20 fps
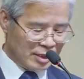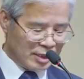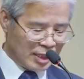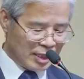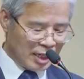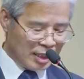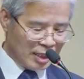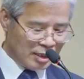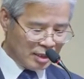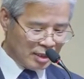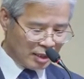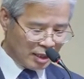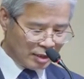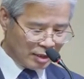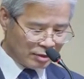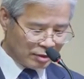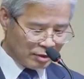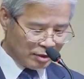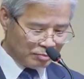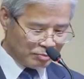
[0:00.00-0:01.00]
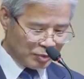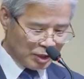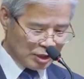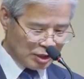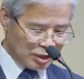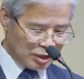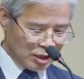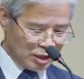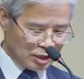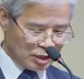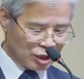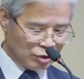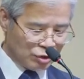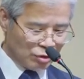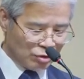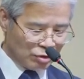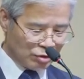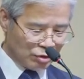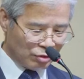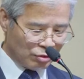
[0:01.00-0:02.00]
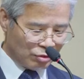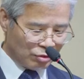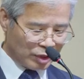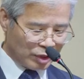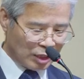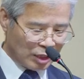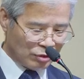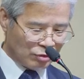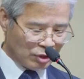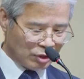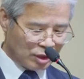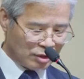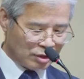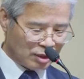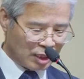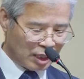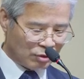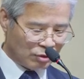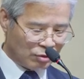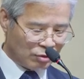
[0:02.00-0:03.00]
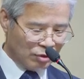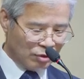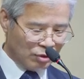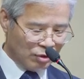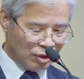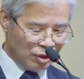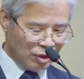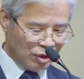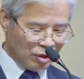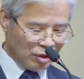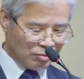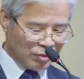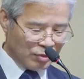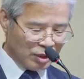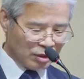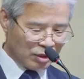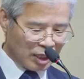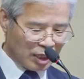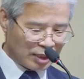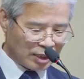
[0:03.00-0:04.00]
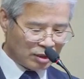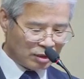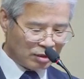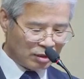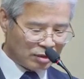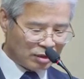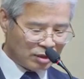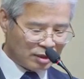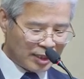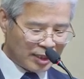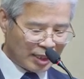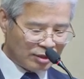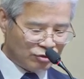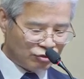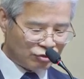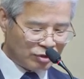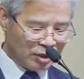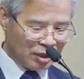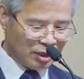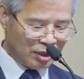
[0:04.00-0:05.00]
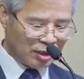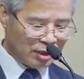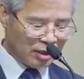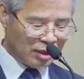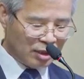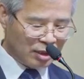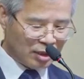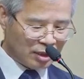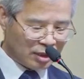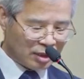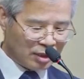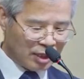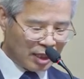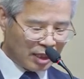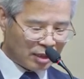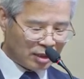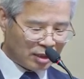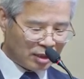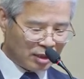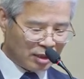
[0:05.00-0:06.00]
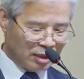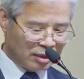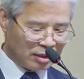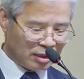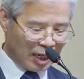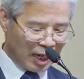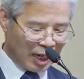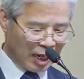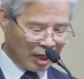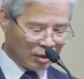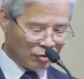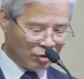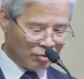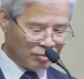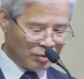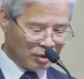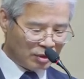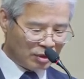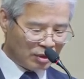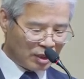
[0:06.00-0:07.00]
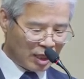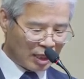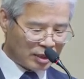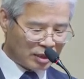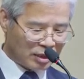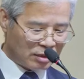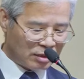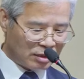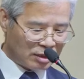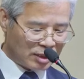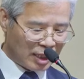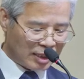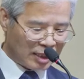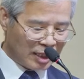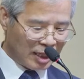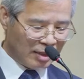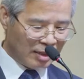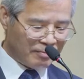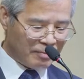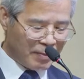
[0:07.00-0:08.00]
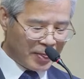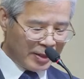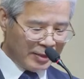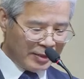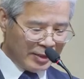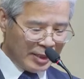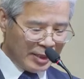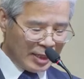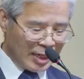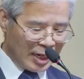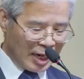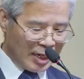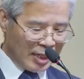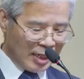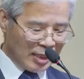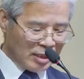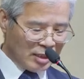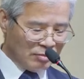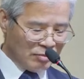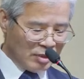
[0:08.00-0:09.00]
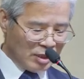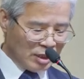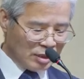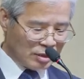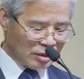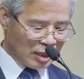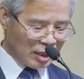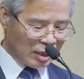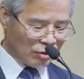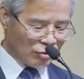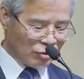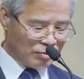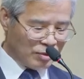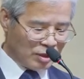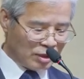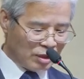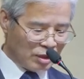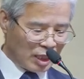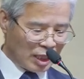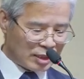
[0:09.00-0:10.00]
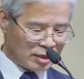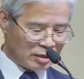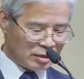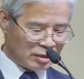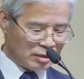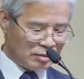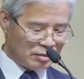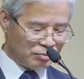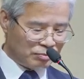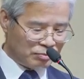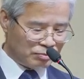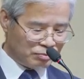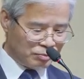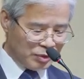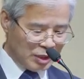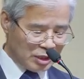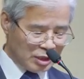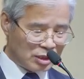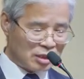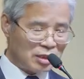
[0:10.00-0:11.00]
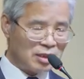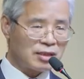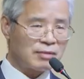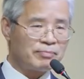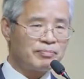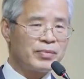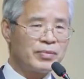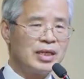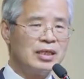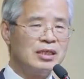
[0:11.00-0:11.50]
하나님께서 빛이 지속적으로 계속 있으라고 명령하신 것은 단순히 그냥 있으라고 명령하신 것이 아니라 하나님이 있으라고 명령하신 그 빛은